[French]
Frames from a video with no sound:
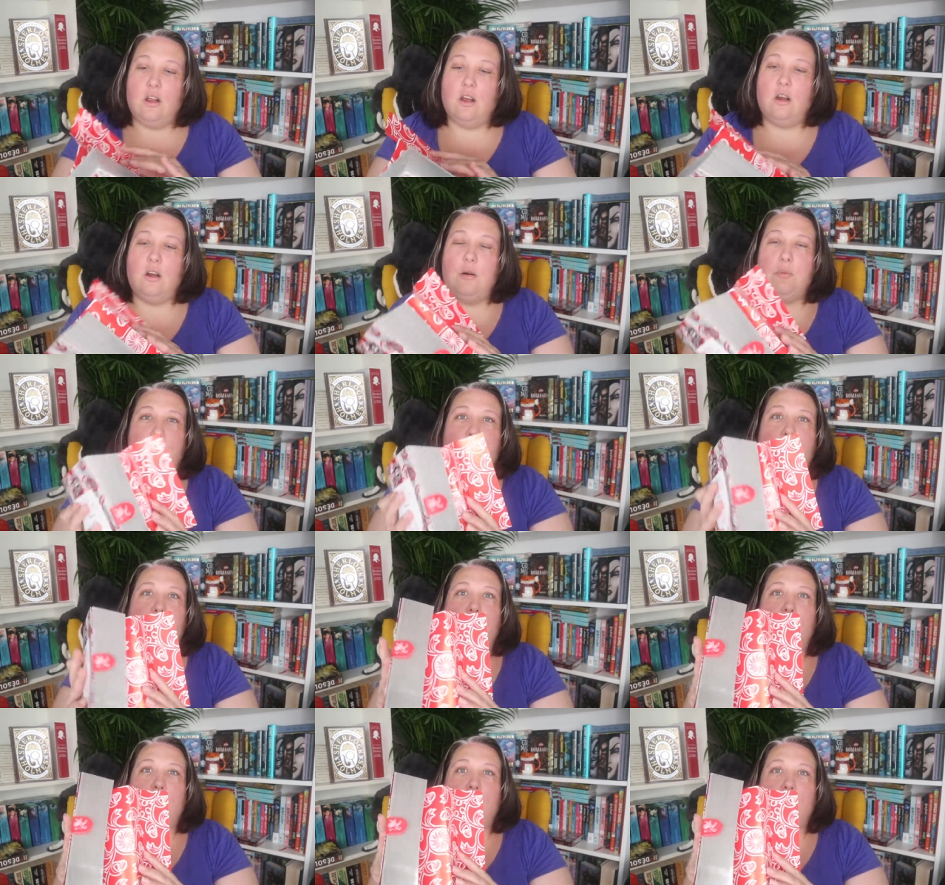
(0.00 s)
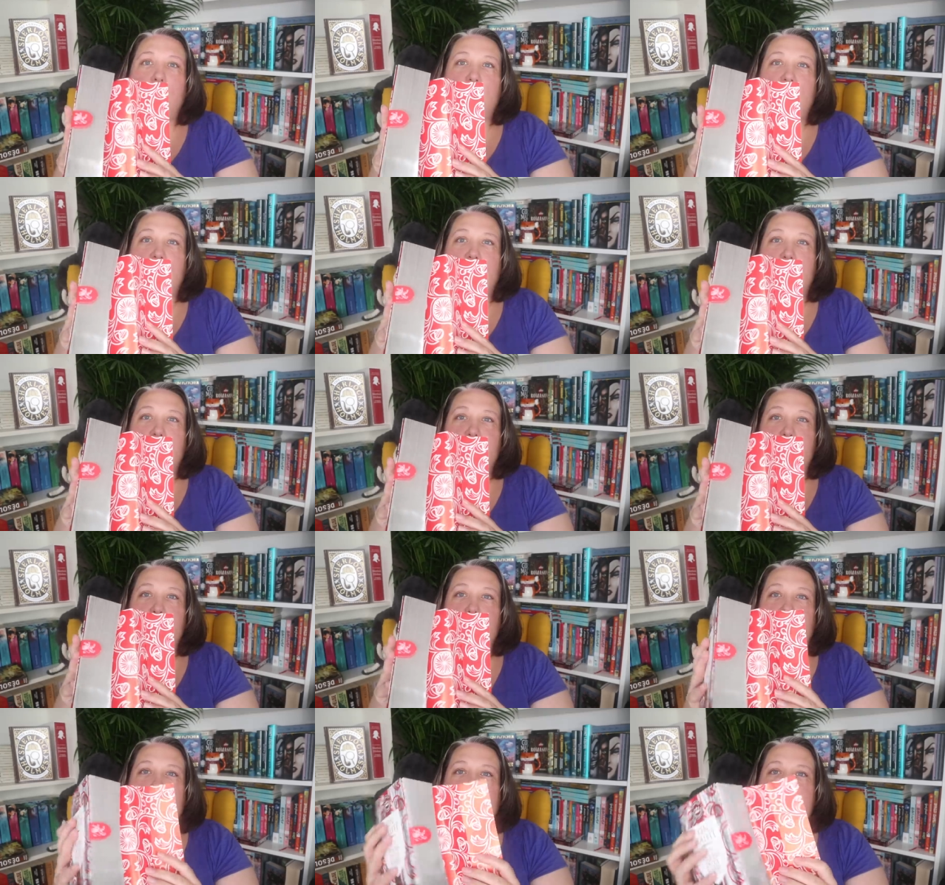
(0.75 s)
hop, en
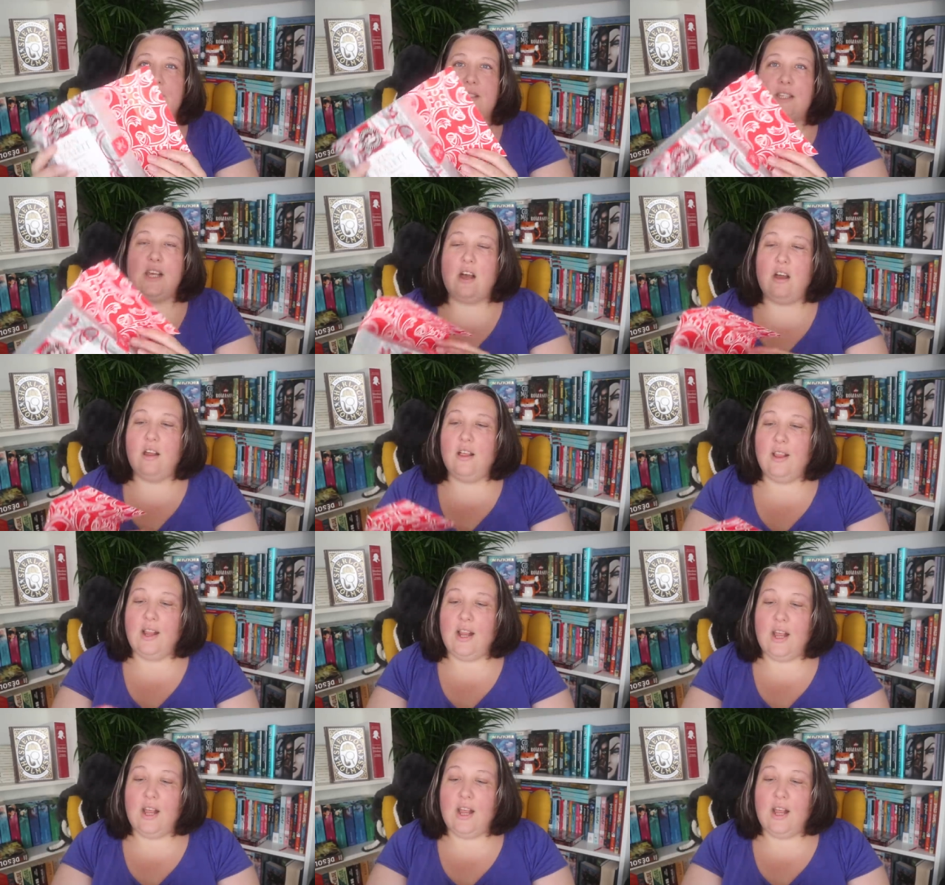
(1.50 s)
argent comme ça,